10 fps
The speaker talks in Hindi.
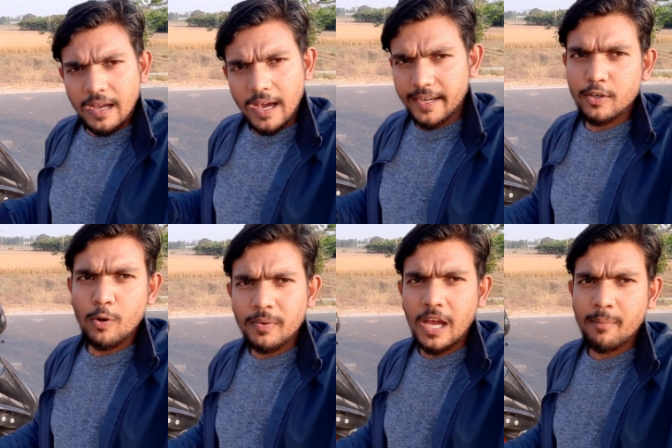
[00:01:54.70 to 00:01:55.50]
हर एक
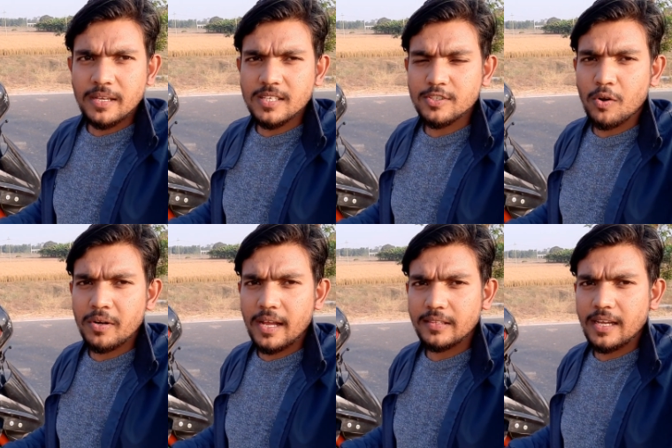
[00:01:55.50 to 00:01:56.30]
डोमिनार में ऐसा
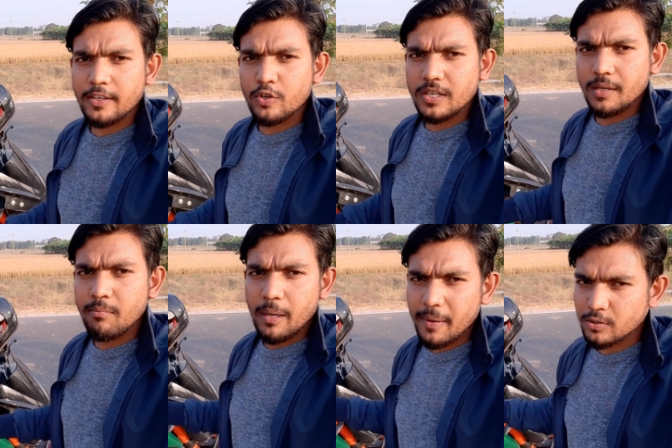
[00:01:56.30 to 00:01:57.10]
साउंड आता है क्योंकि
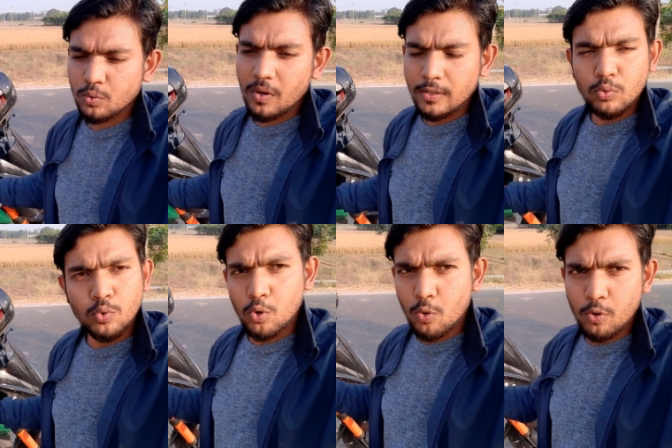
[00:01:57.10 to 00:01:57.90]
मेरे पास दो है तो
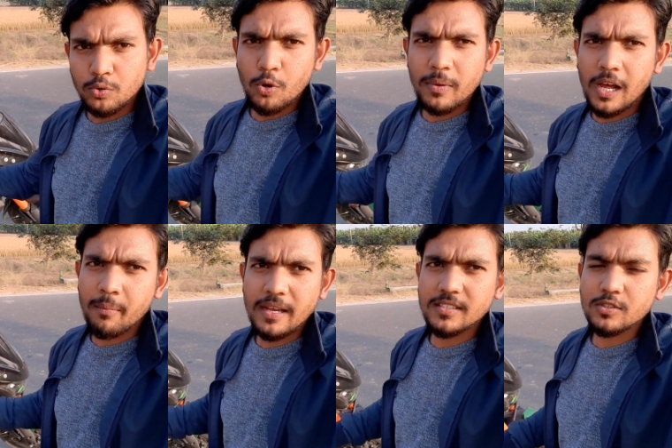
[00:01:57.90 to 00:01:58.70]
दोनों डोमिनार
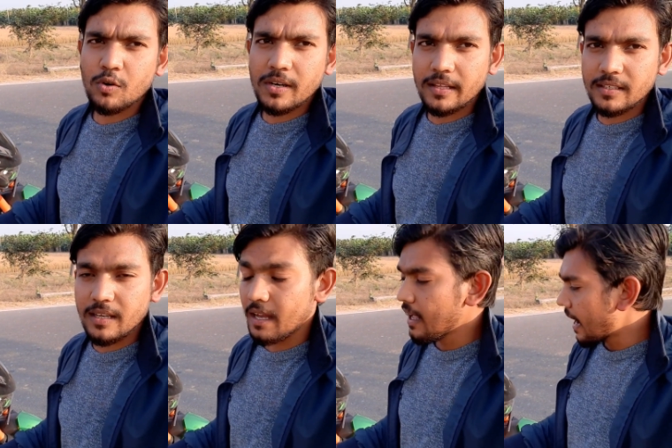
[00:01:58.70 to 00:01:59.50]
में ऐसी साउंड आती
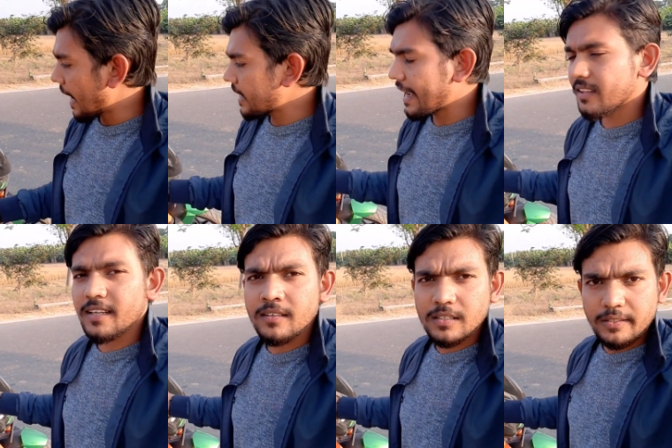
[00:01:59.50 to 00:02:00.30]
है एंड आई
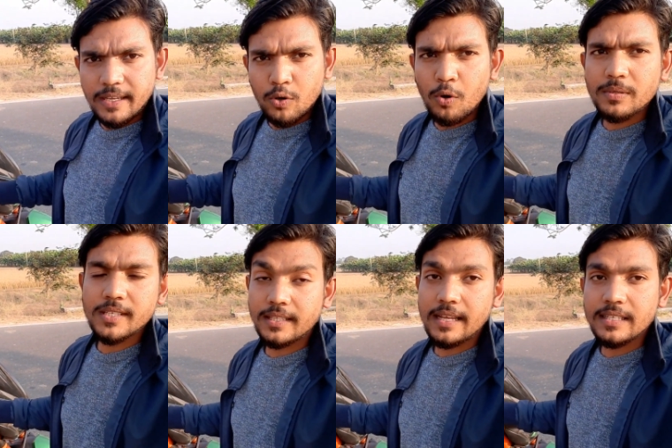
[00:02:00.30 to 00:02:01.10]
थिंक ये हो भी
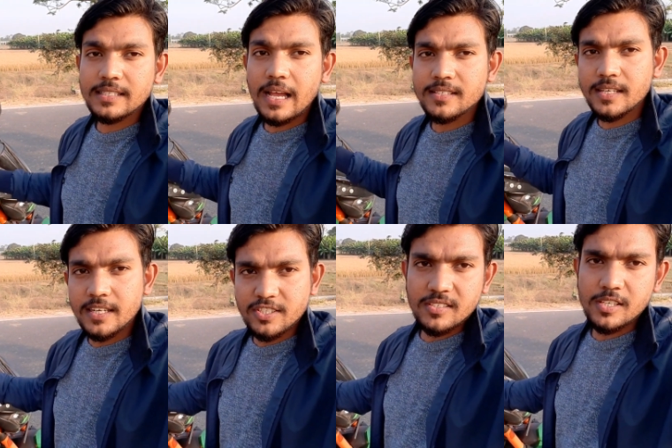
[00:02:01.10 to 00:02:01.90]
सकता है कि इसका
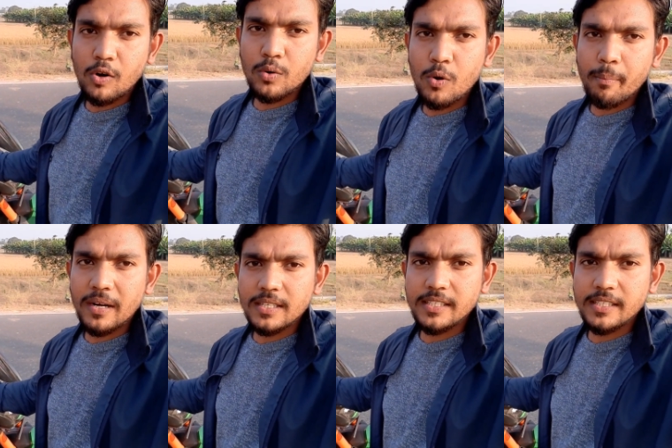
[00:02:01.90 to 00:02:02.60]
सिग्नेचर साउंड हो बट